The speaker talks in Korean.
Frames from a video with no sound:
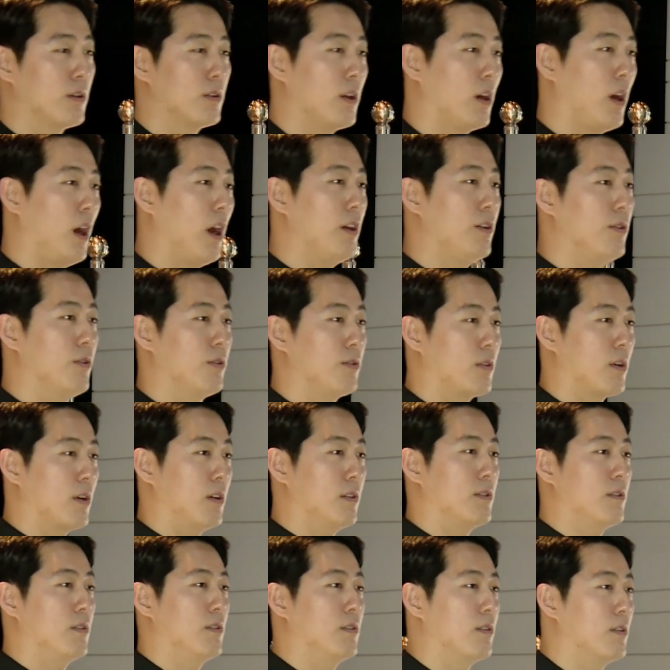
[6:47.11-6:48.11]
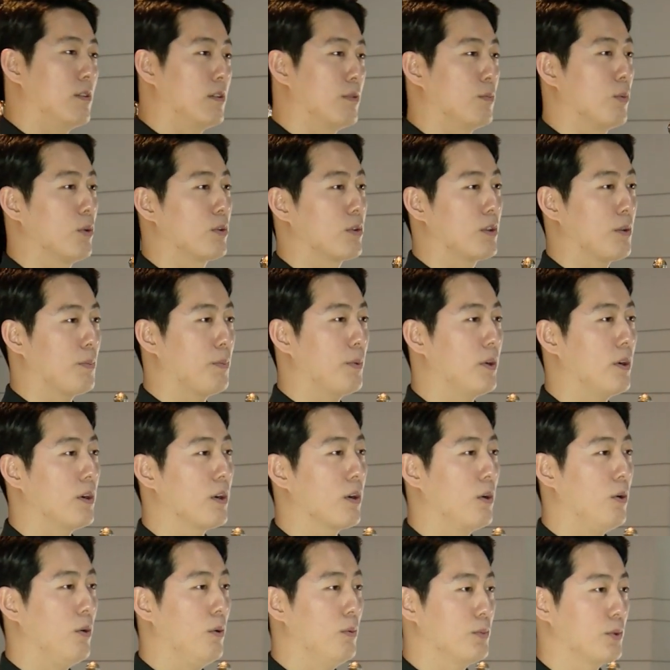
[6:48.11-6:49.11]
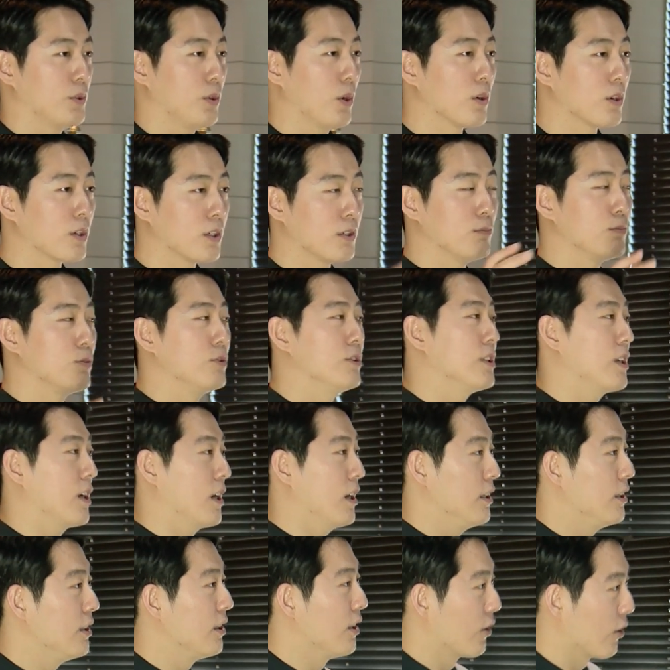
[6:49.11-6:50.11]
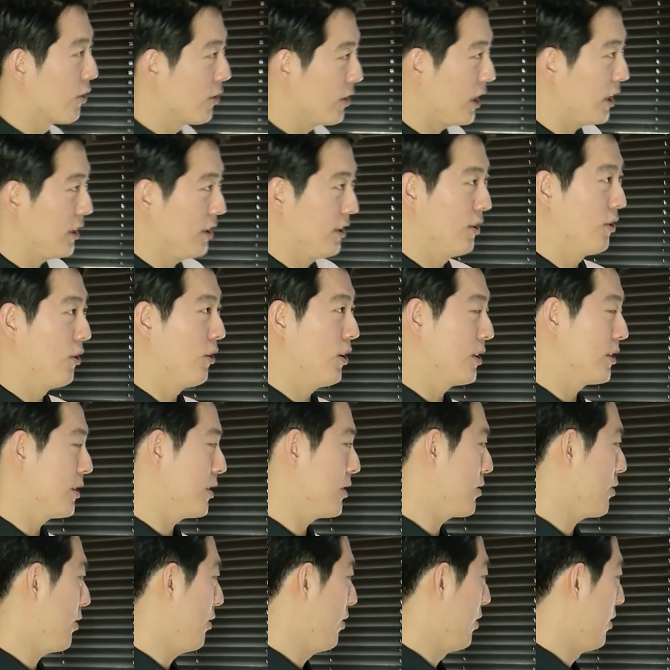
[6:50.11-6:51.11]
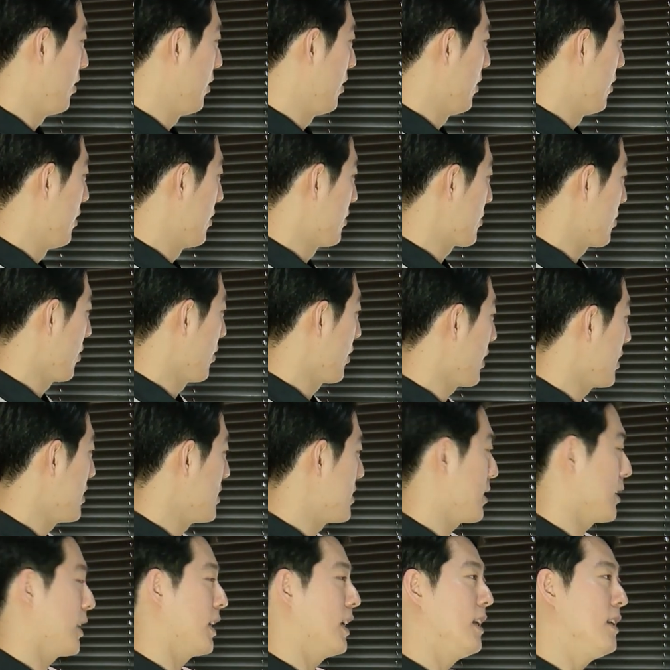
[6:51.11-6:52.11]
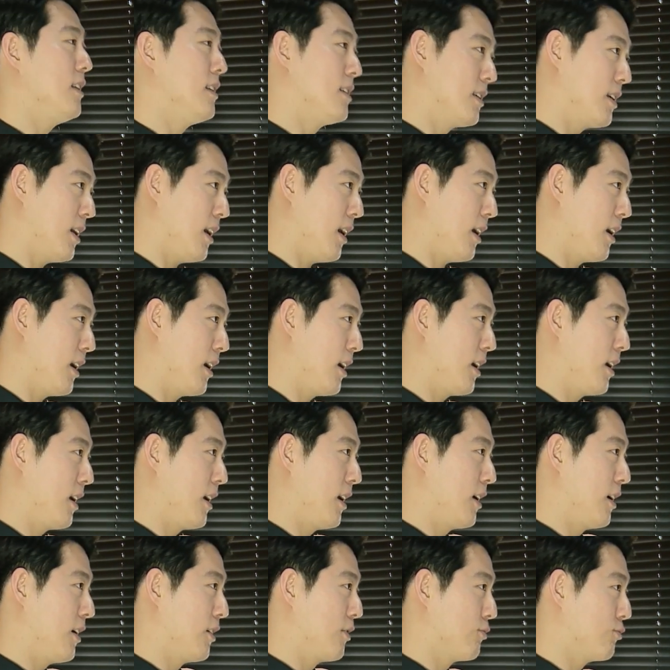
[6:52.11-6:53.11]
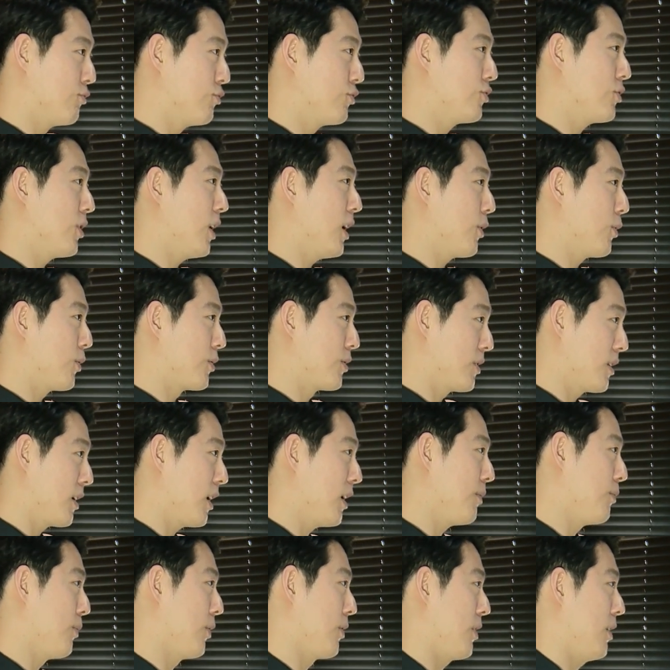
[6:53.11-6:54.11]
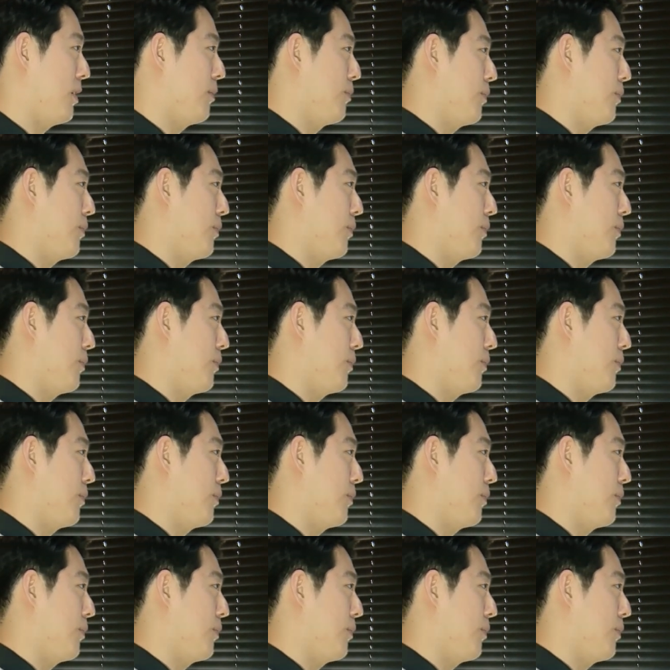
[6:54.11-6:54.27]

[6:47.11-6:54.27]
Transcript: 일단 아이언까지는 뭐 특별하게 엄청 큰 문제가 있는 건 아닌 것 같아서 저희가 이제 긴 채 우드하고 드라이버를